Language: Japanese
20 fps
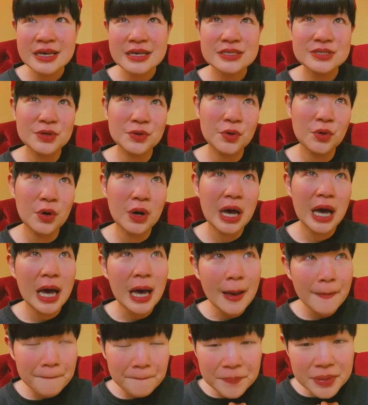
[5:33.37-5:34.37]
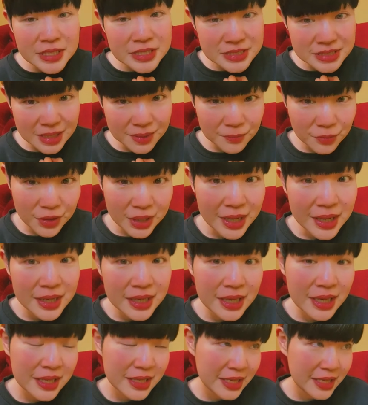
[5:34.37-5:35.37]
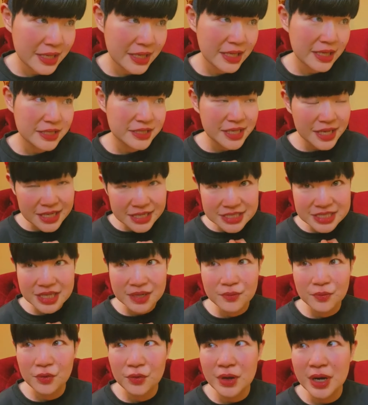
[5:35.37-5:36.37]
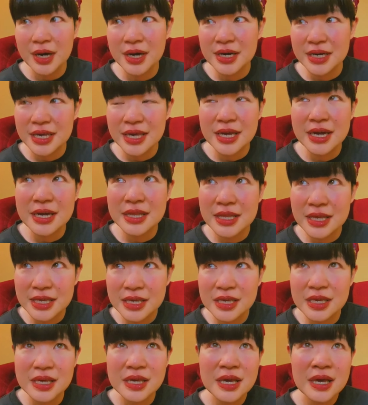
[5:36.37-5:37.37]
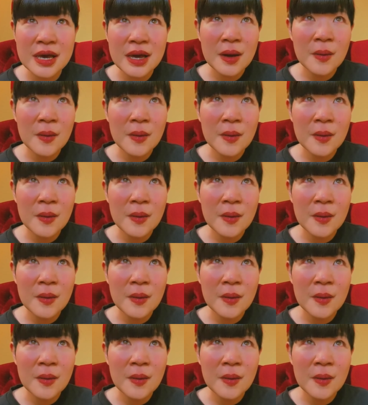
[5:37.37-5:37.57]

その、ハッピーちゃんも関係ない、さやちゃんも関係がない、